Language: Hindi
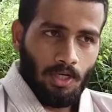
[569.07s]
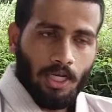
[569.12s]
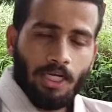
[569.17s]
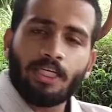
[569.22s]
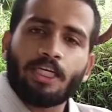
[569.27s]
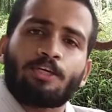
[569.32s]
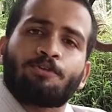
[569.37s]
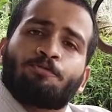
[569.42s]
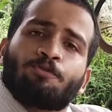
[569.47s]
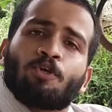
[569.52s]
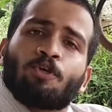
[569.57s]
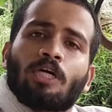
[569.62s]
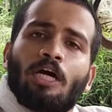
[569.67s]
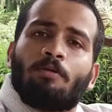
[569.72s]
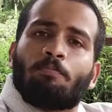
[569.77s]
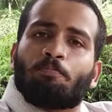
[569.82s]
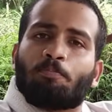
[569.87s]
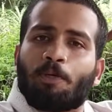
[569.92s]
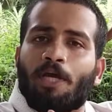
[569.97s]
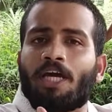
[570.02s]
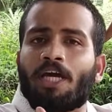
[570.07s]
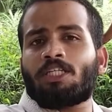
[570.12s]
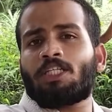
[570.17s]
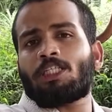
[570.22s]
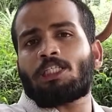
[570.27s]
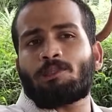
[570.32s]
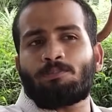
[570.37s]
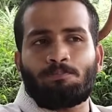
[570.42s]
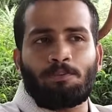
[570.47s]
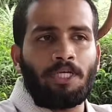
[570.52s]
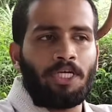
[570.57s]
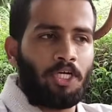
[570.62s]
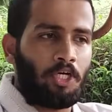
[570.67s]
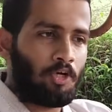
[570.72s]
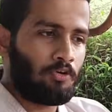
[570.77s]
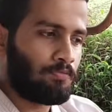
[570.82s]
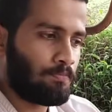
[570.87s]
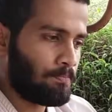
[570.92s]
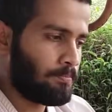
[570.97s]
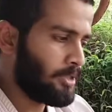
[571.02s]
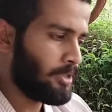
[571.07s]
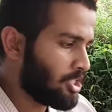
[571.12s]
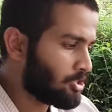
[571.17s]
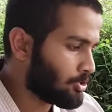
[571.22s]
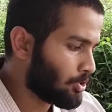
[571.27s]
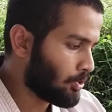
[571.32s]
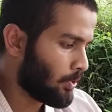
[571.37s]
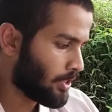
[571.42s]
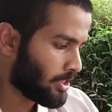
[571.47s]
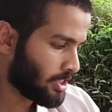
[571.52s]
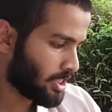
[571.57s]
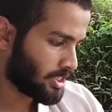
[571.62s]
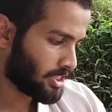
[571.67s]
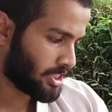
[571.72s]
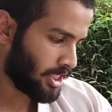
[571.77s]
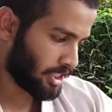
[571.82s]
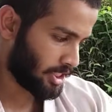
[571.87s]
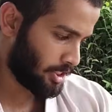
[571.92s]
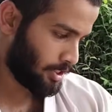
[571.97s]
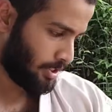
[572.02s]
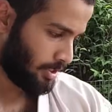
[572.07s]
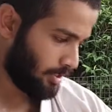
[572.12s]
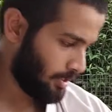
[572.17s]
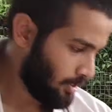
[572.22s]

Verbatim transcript: like if you compare the speed of me throwing a kick